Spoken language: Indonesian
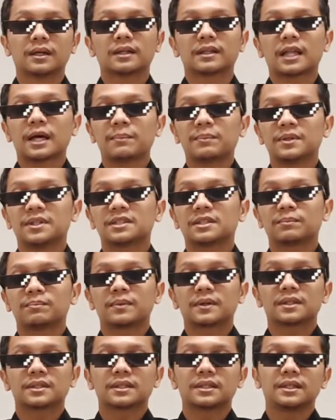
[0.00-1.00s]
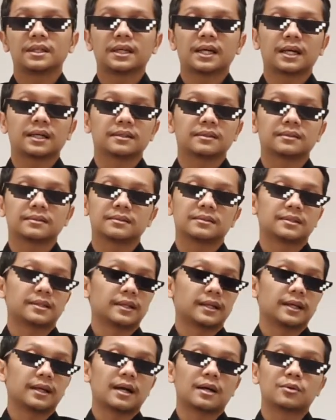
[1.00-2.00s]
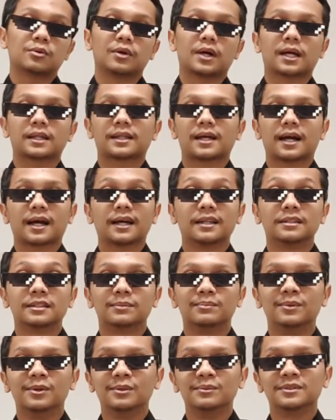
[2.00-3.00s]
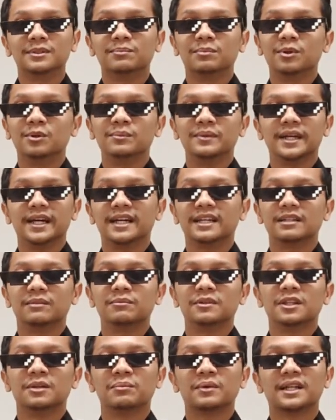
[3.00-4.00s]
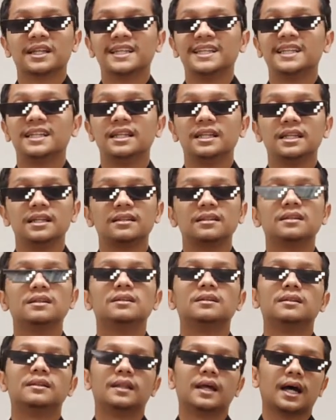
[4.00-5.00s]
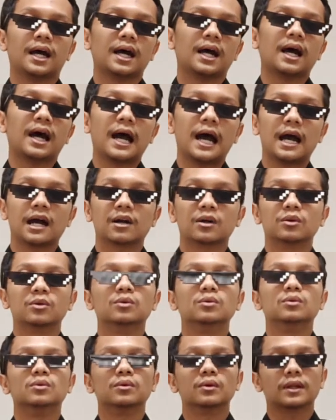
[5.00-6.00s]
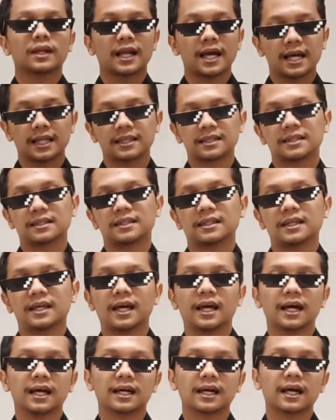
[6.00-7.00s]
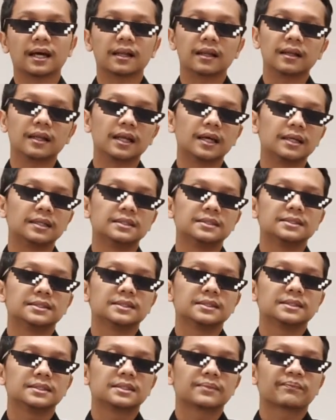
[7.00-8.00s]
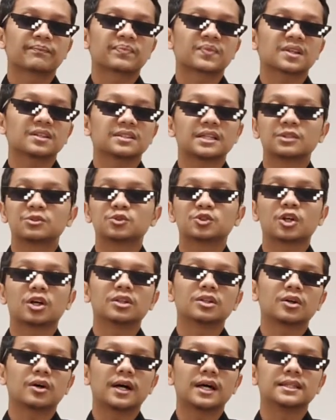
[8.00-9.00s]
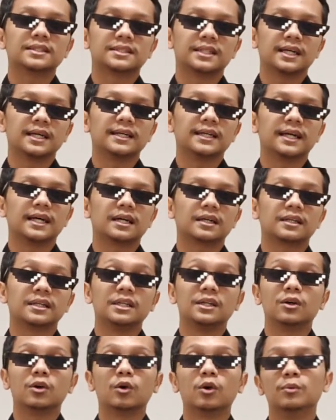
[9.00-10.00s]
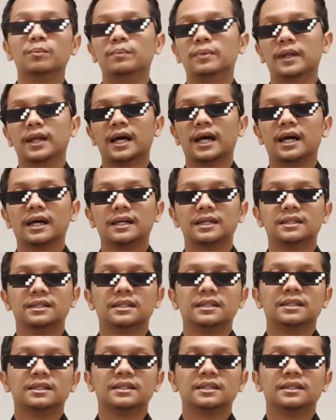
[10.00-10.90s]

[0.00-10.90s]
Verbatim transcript: Tapi seperti yang sering aku katakan sebelum-sebelumnya ya teman-teman, ini tidak akurat ya karena satu contoh aja ya king cobra